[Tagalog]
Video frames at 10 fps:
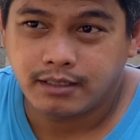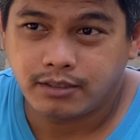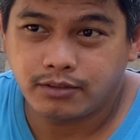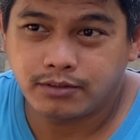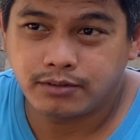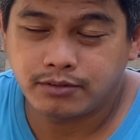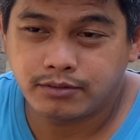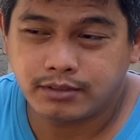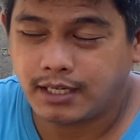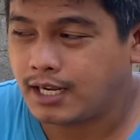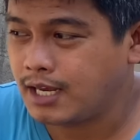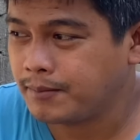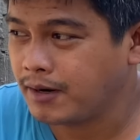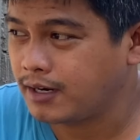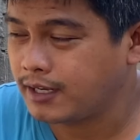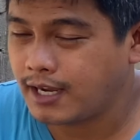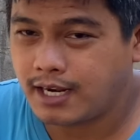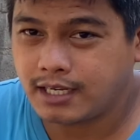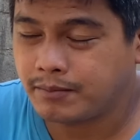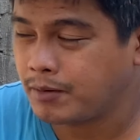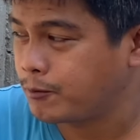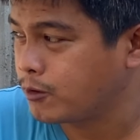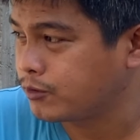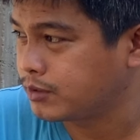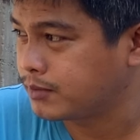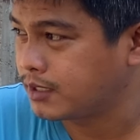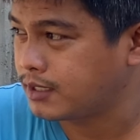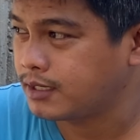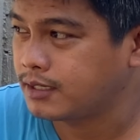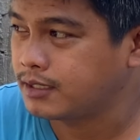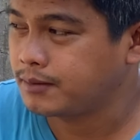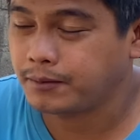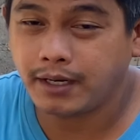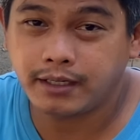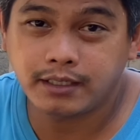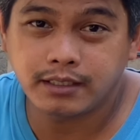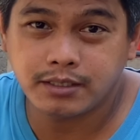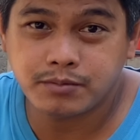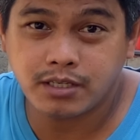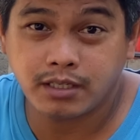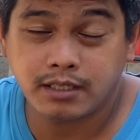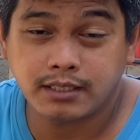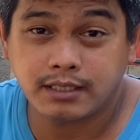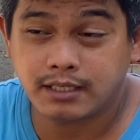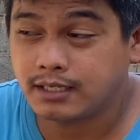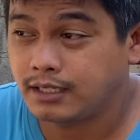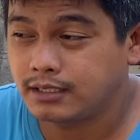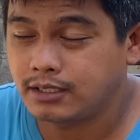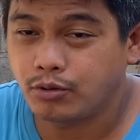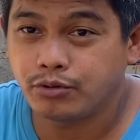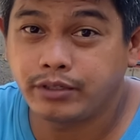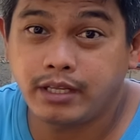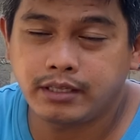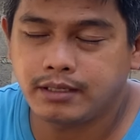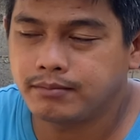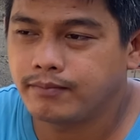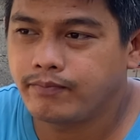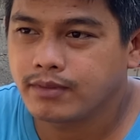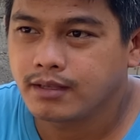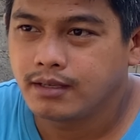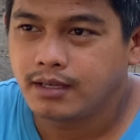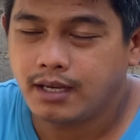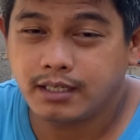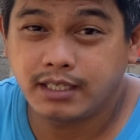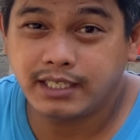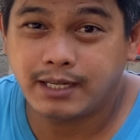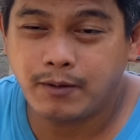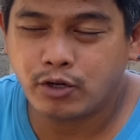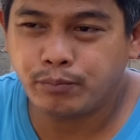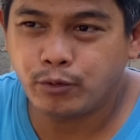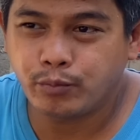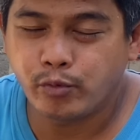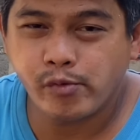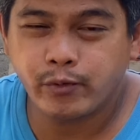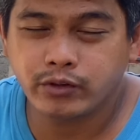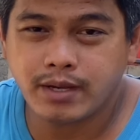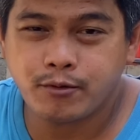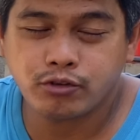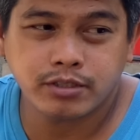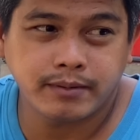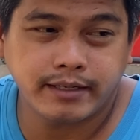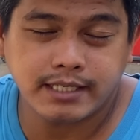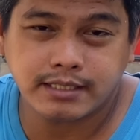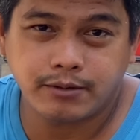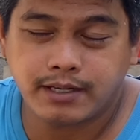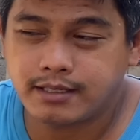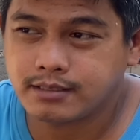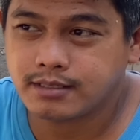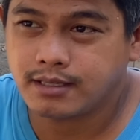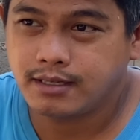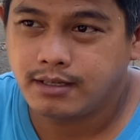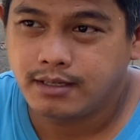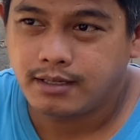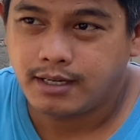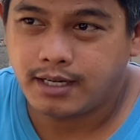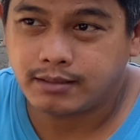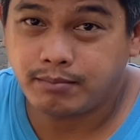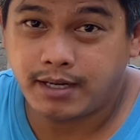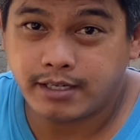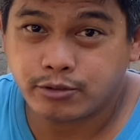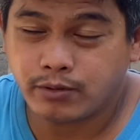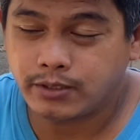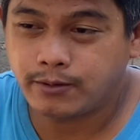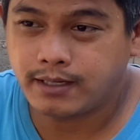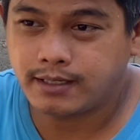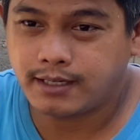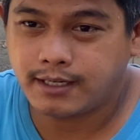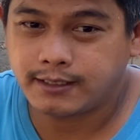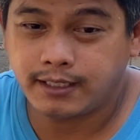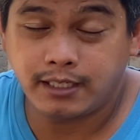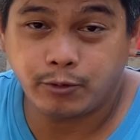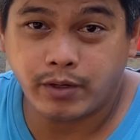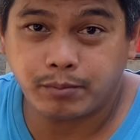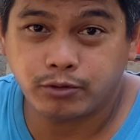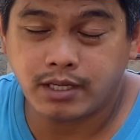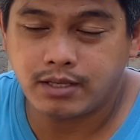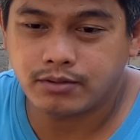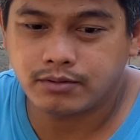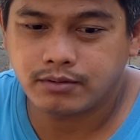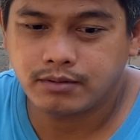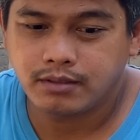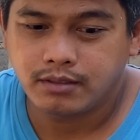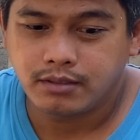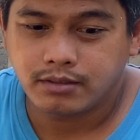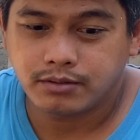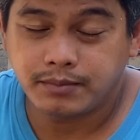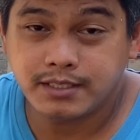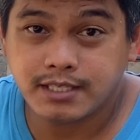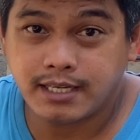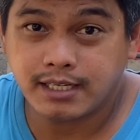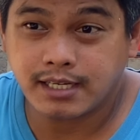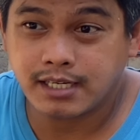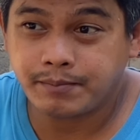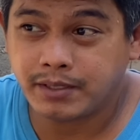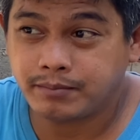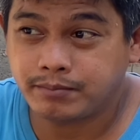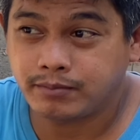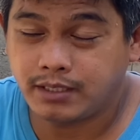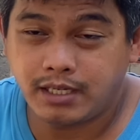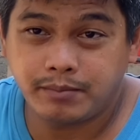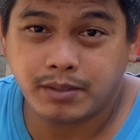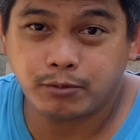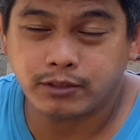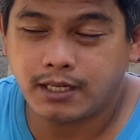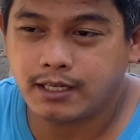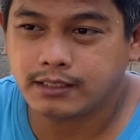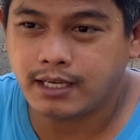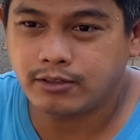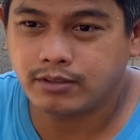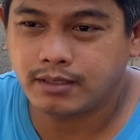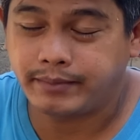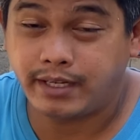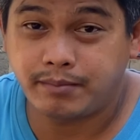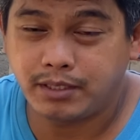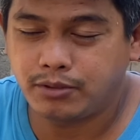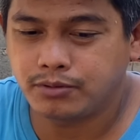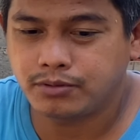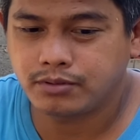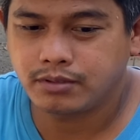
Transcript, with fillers: Yung nag-alaga pa po ako ng mga upgraded native chicken at naka, o native. Ang ginagawa ko po, pumupunta po ako sa mga restaurants at mga reskwalduhan at nag-inquire po tayo So minsan nakakapag-deliver po talaga tayo ng madami doon.